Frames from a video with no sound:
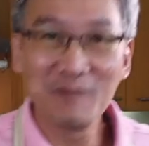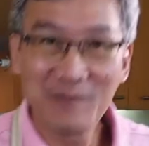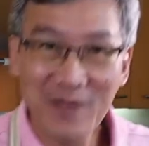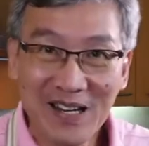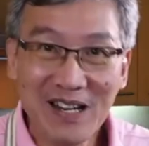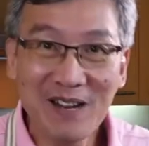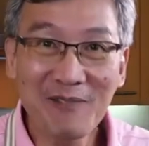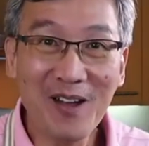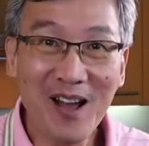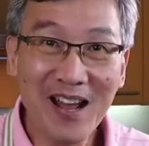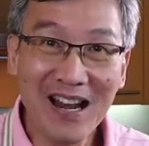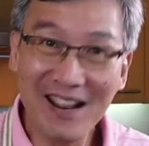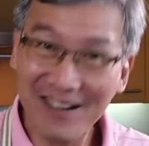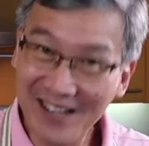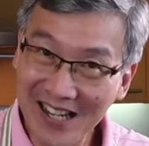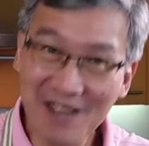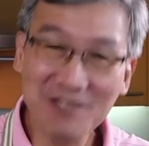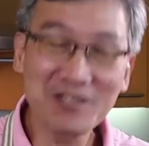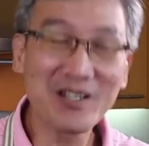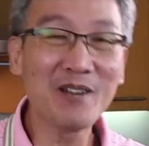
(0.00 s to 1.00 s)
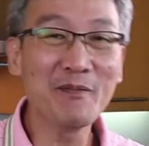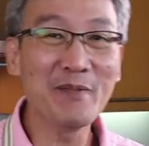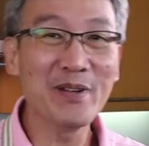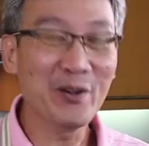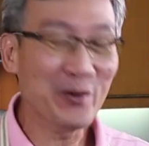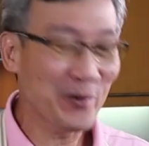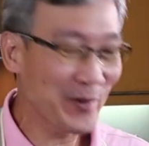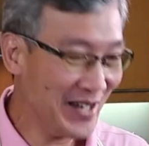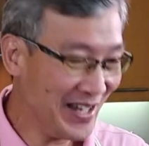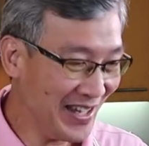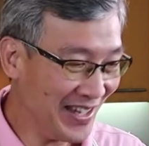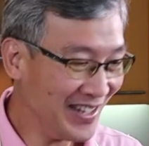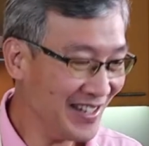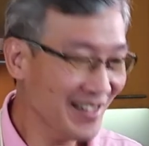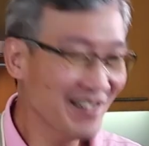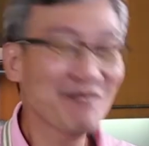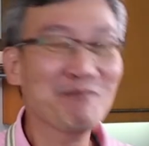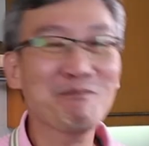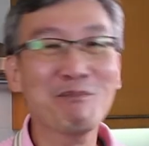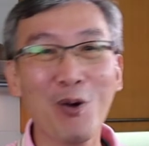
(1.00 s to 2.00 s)
เป็นเรียบร้อยแล้วนะครับสำหรับเมนูวันนี้
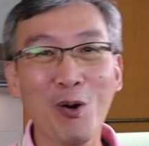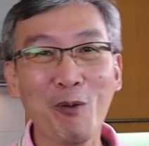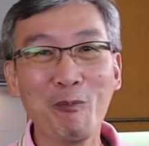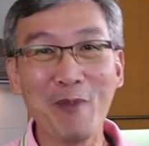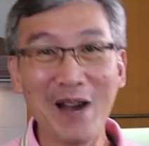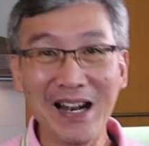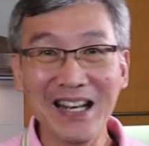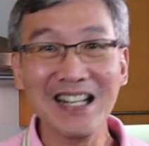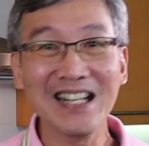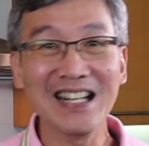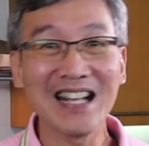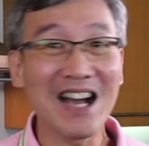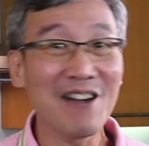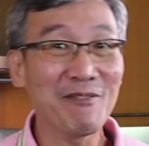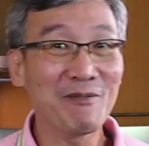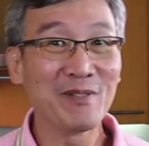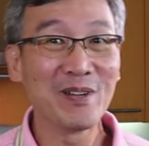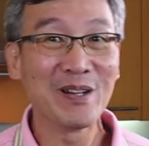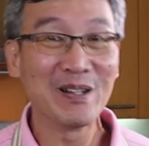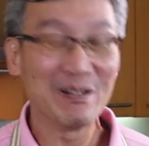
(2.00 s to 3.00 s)
หมกปลานิมครับ